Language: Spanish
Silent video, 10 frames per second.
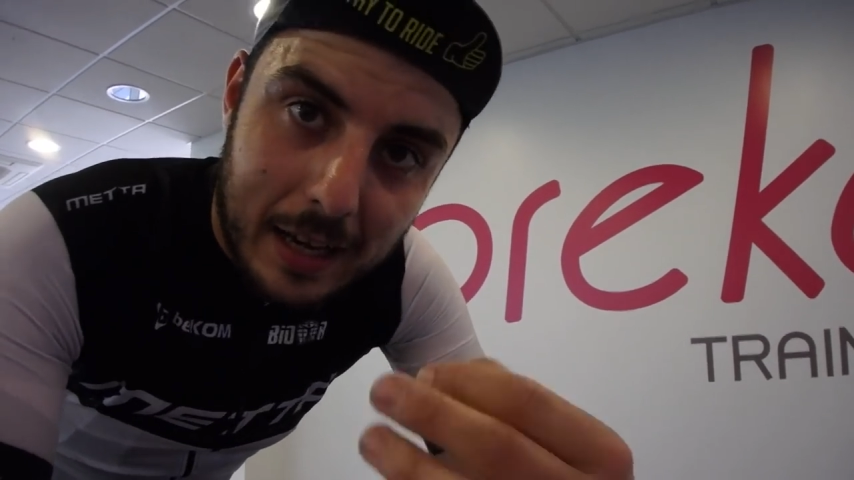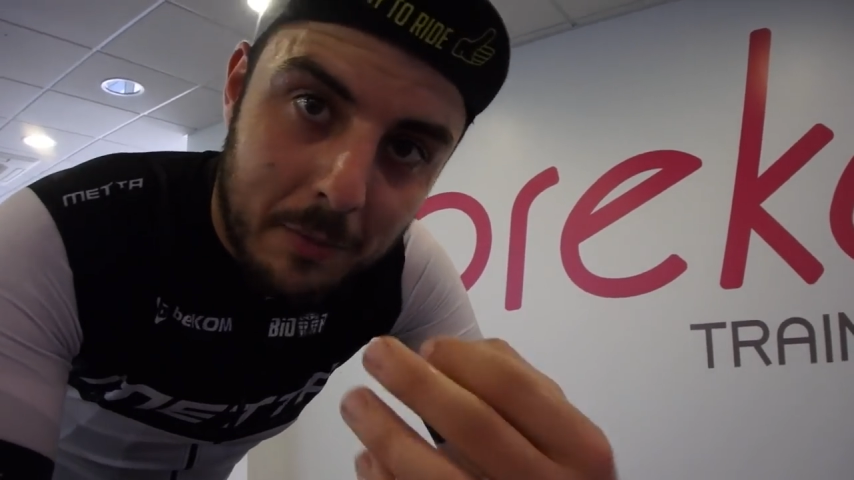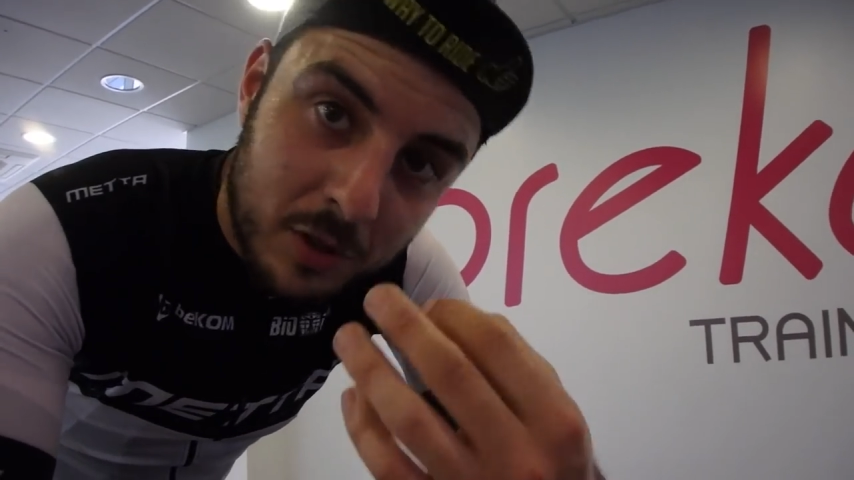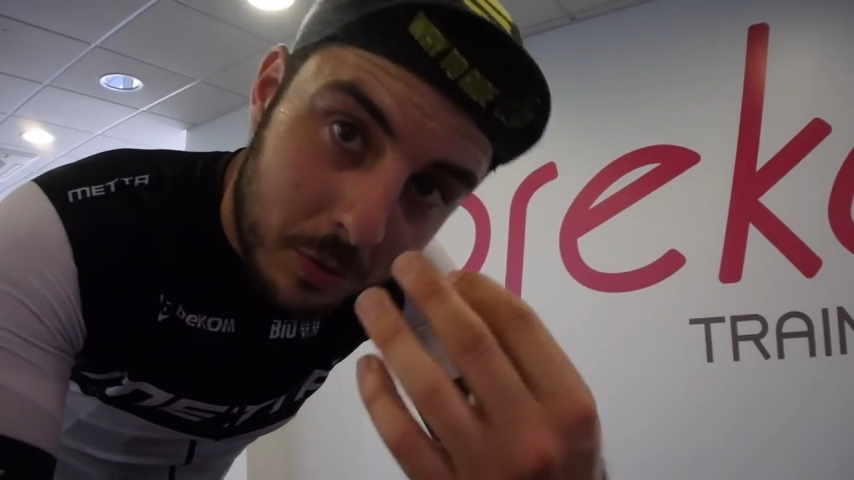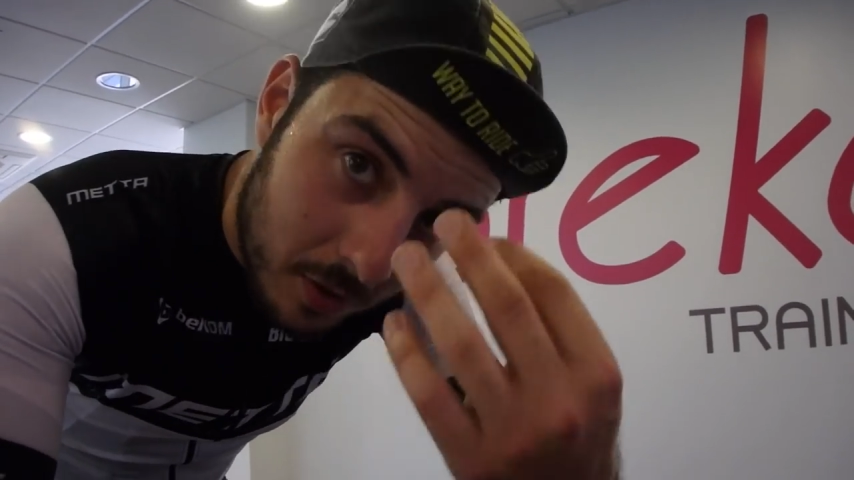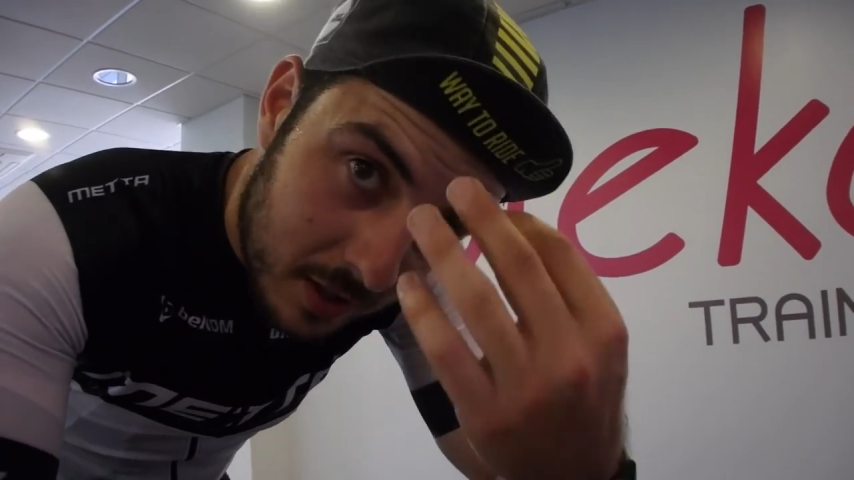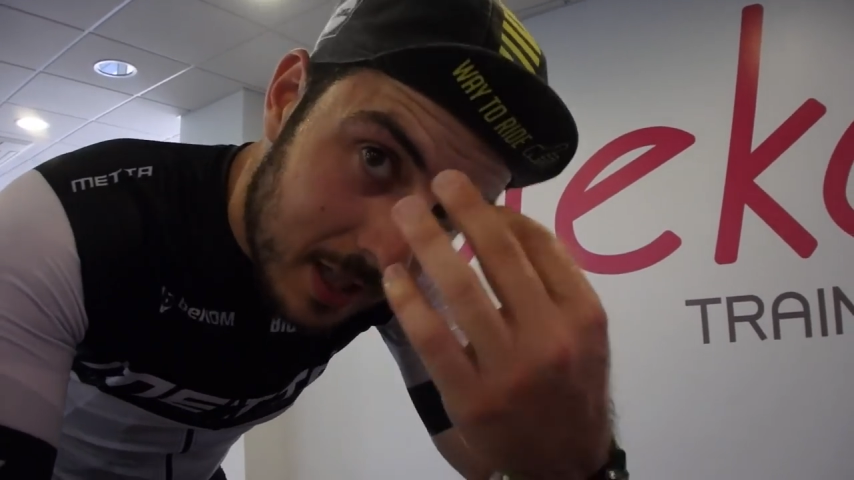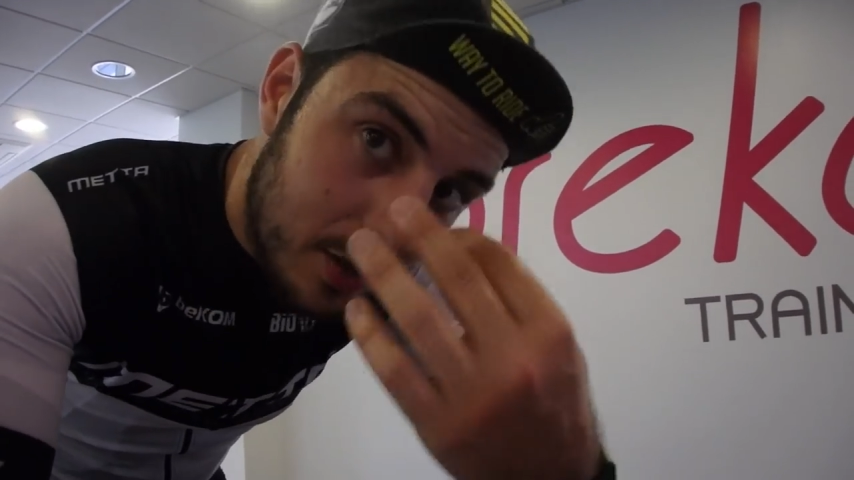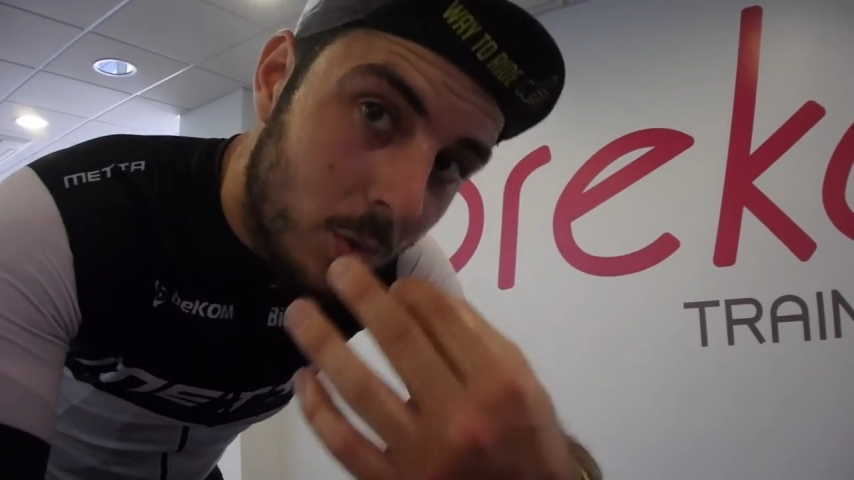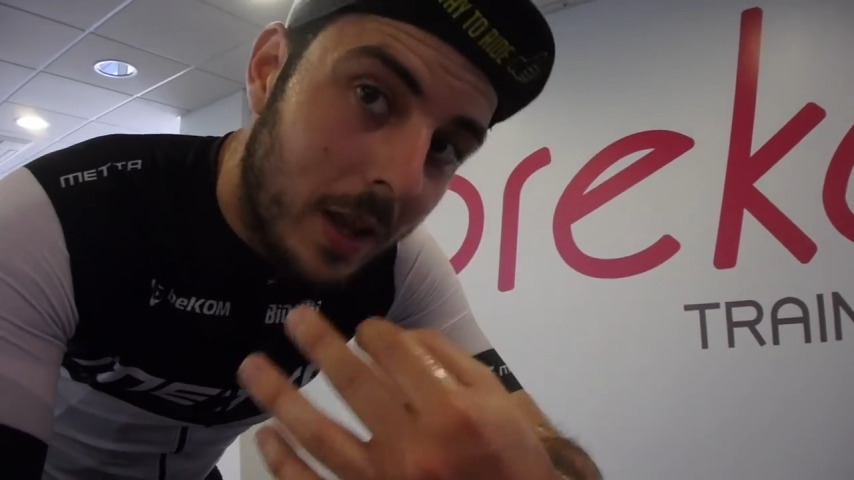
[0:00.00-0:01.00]
el motivo de
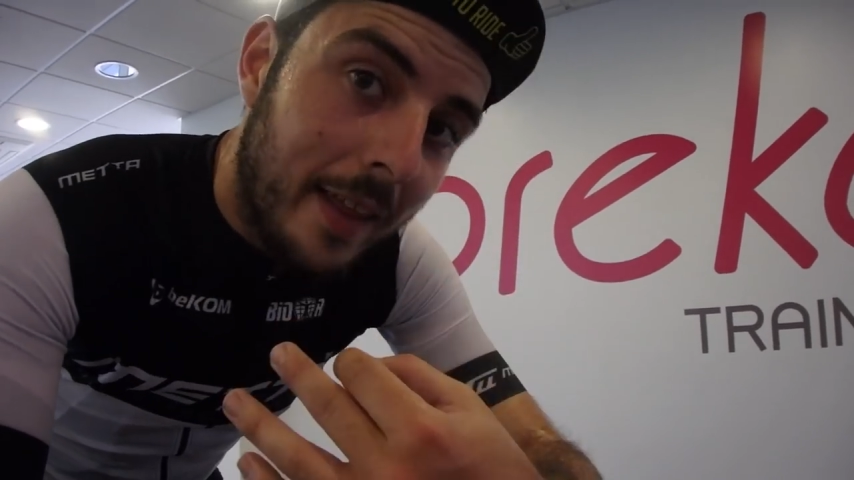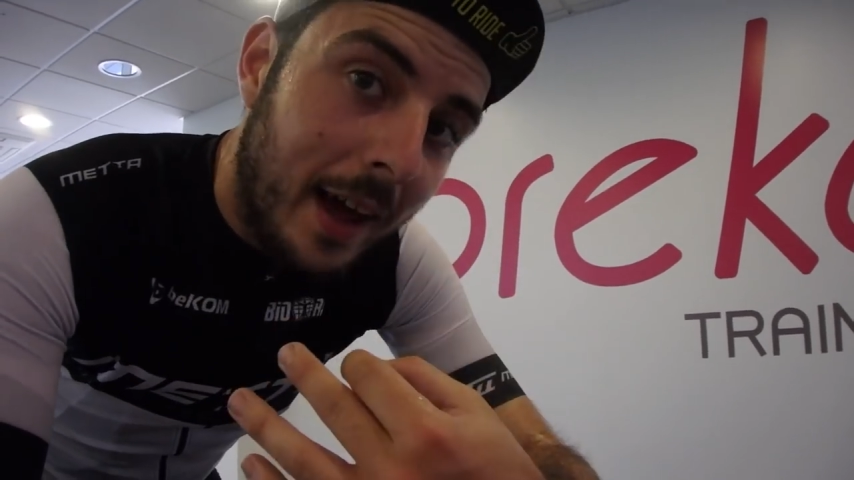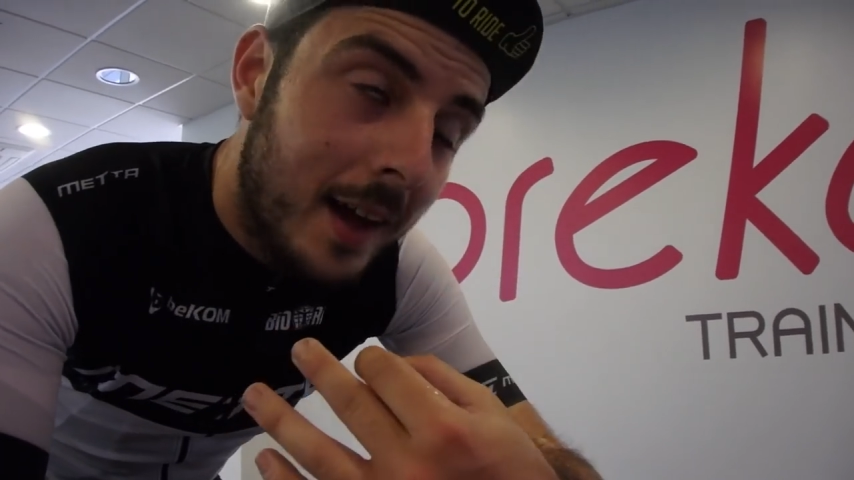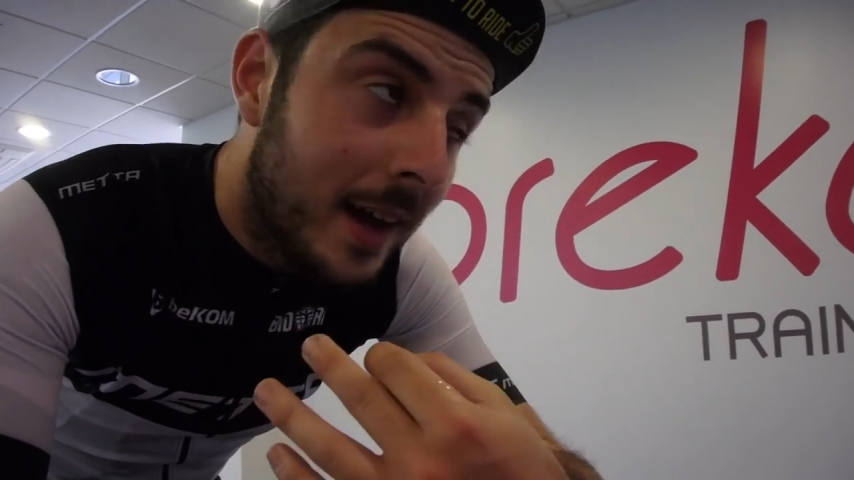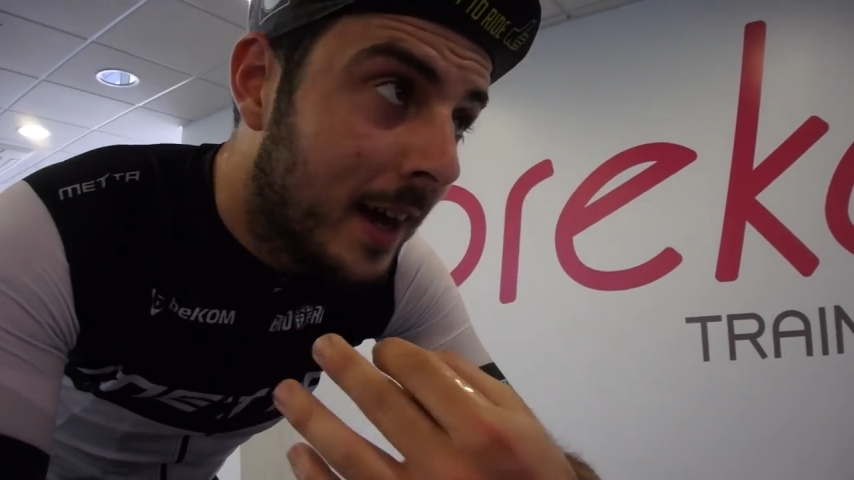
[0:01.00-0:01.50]
esta sudada